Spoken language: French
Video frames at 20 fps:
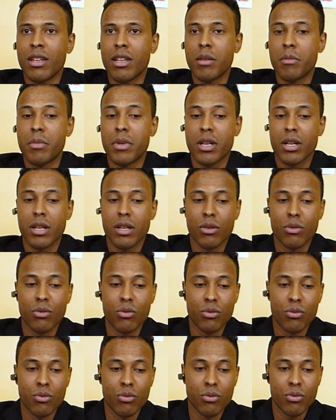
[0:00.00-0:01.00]
Eh bien,
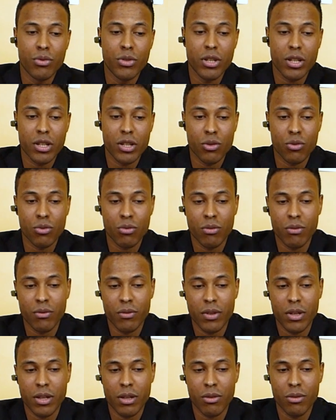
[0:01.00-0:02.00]
nous nous dirigeons
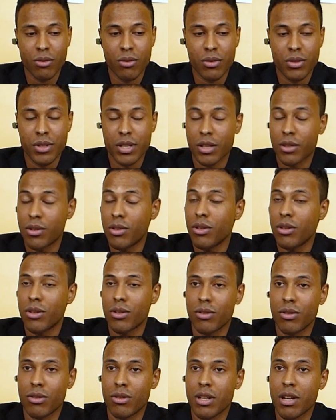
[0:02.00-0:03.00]
vers le secteur
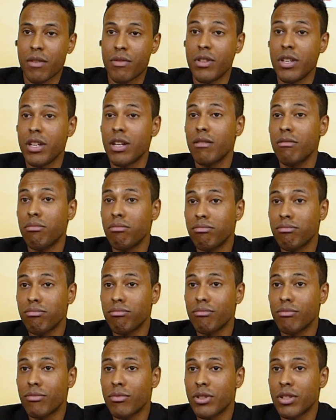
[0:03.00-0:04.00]
de l'avenir,
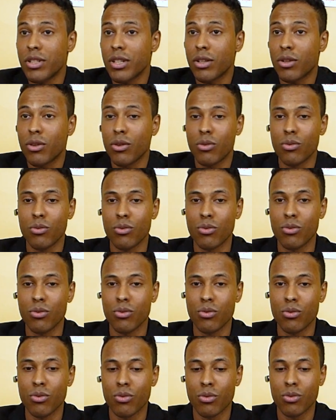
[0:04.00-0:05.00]
c'est-à-dire que
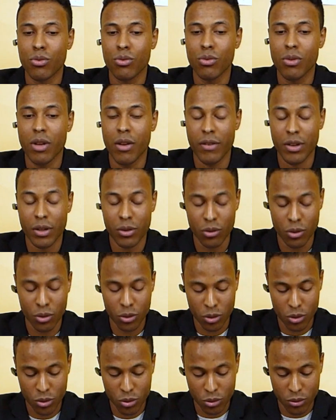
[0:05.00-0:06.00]
nous, avec
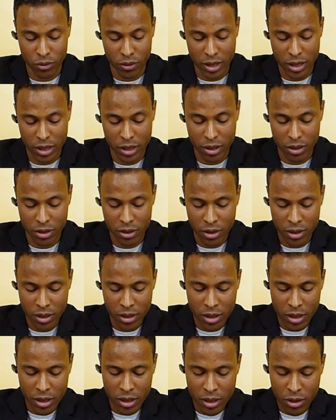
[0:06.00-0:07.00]
notre trouvaille,
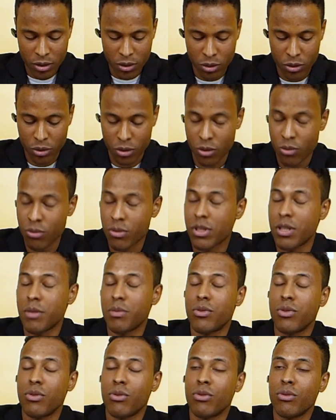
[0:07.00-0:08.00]
notre
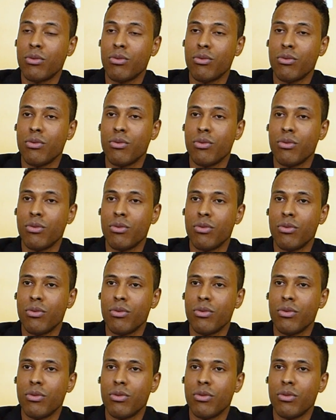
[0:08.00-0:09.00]
conception, nous
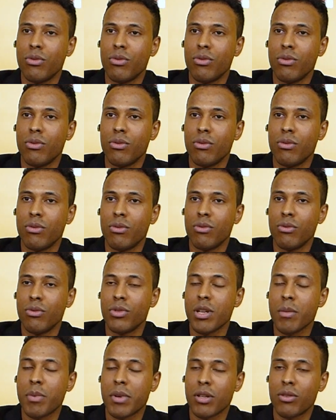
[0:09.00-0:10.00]

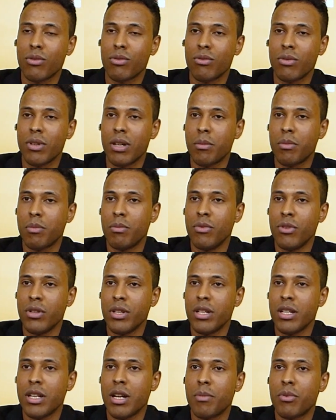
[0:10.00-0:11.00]
nous apprêtons à
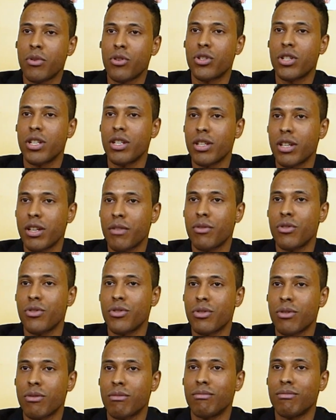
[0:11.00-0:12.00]
mener la prochaine
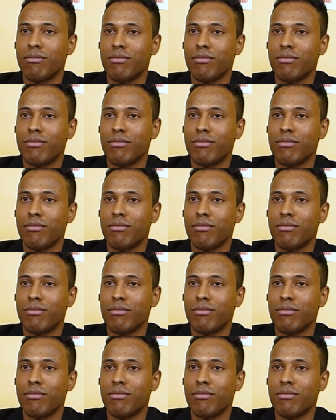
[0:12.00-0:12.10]
révolution.